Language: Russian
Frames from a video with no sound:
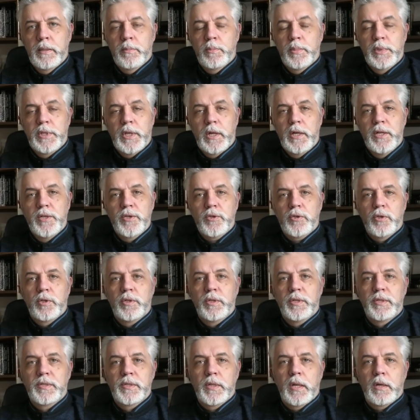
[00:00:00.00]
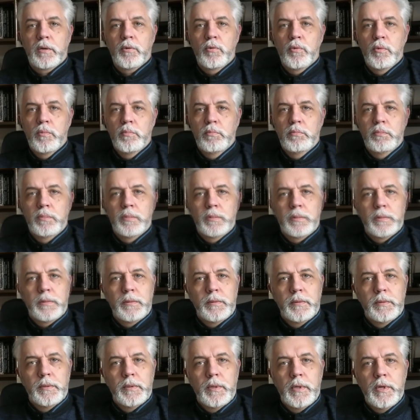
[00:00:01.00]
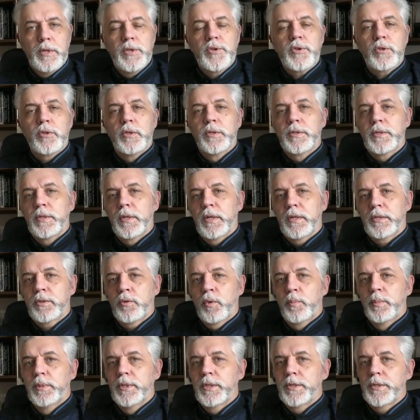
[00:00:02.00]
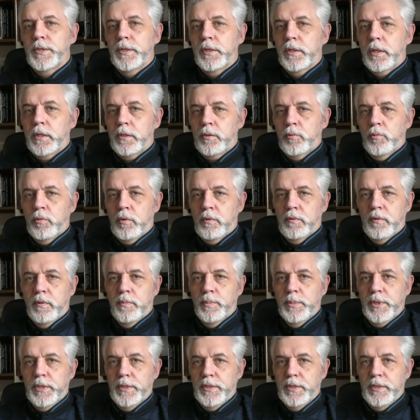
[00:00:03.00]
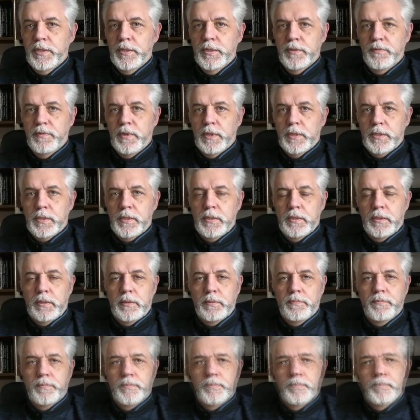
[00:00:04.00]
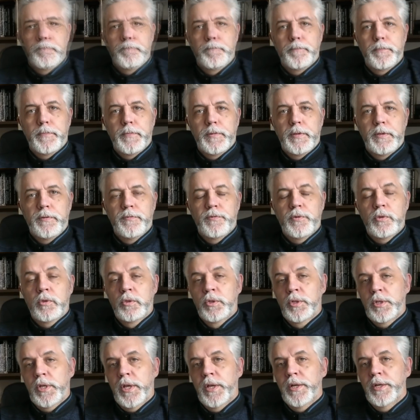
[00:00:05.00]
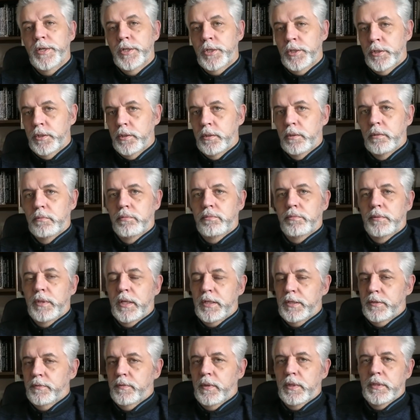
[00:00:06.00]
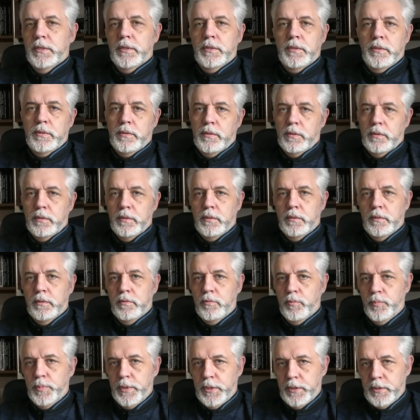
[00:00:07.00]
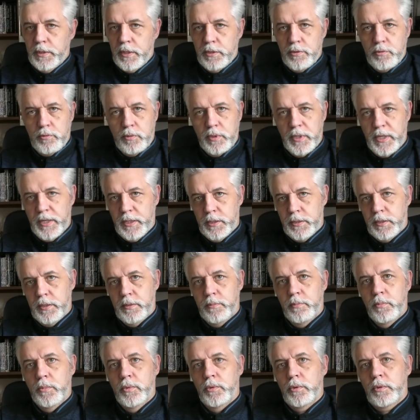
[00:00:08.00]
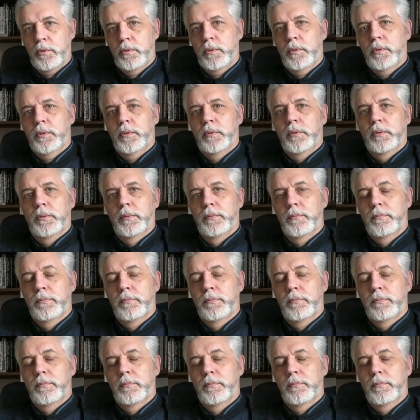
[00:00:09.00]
мне лично не знаком и личностные особенности которого мне неизвестны. И все же я решил назвать э, эту передачу «Грязный мозг» э,